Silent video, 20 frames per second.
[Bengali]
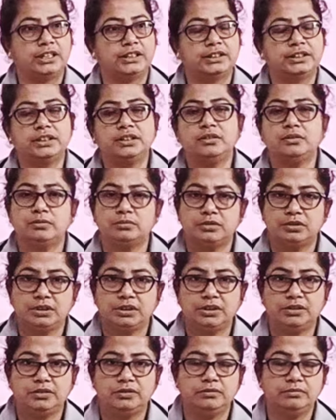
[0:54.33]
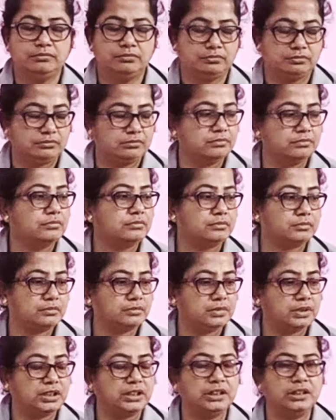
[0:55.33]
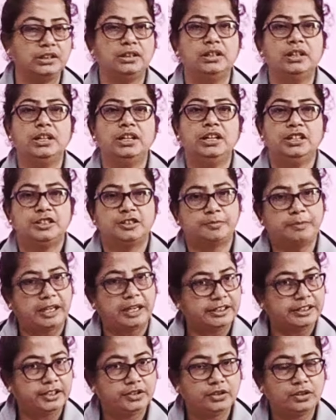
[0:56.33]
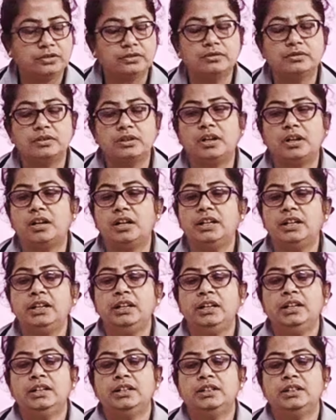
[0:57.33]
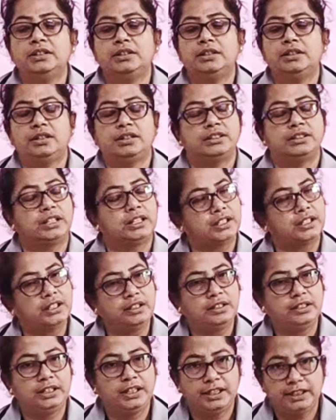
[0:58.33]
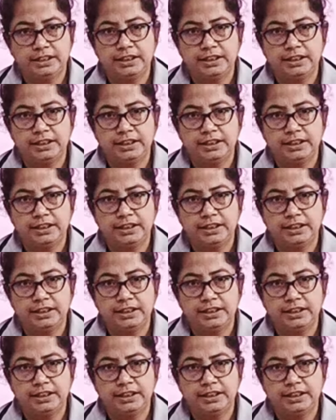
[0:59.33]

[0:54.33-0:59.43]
আছে কোমরের মানে স্পাইনে যন্ত্রণা হয় তারা এই